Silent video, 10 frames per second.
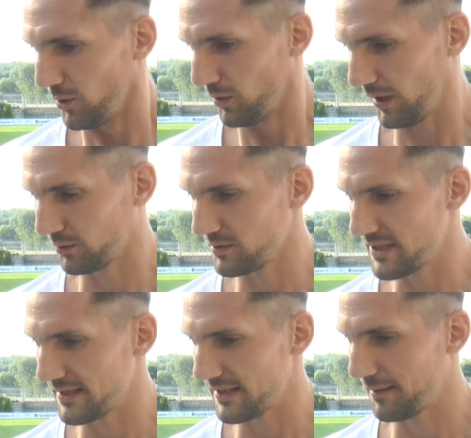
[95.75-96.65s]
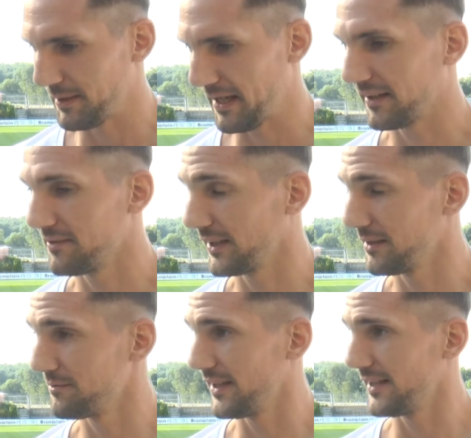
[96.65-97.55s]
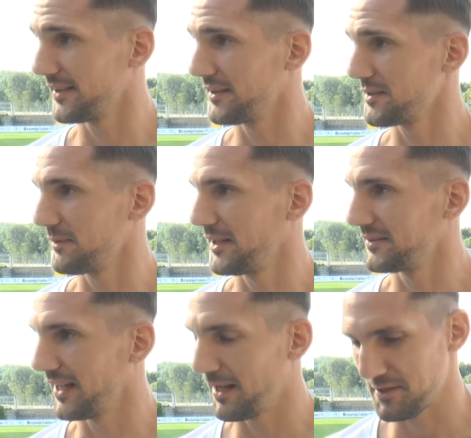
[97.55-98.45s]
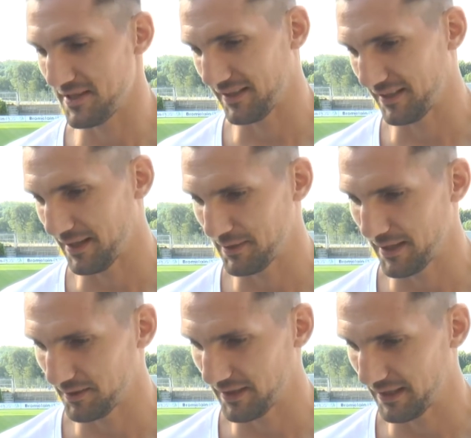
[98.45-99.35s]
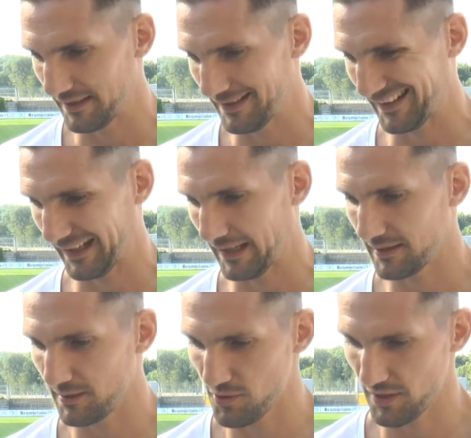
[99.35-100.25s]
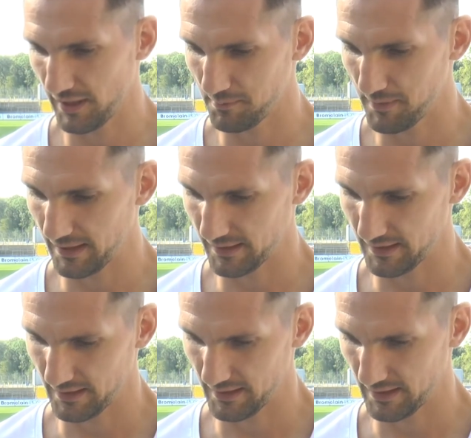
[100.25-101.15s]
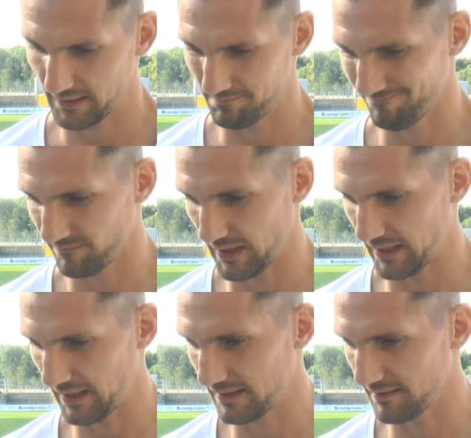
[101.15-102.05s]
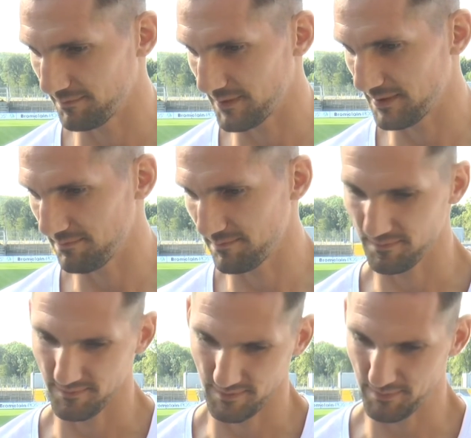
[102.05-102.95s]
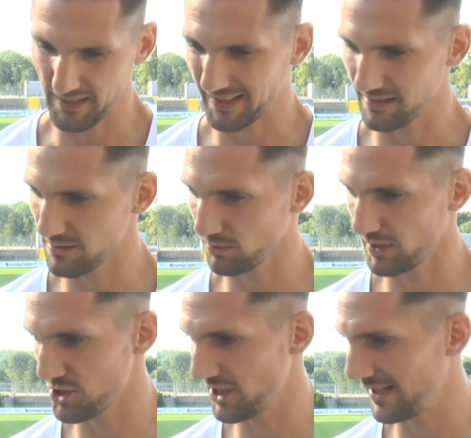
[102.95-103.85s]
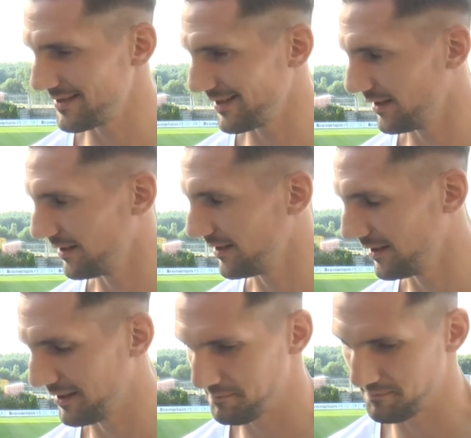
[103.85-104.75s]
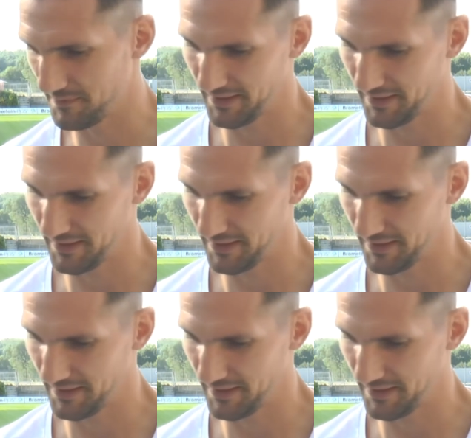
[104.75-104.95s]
Oh, grundsätzlich habe ich angefangen im Feld erstmal ein halbes Jahr. Da habe ich aber dann äh, relativ schnell gemerkt, äh, nee, bin ich ganz so der Schnellste. Ähm,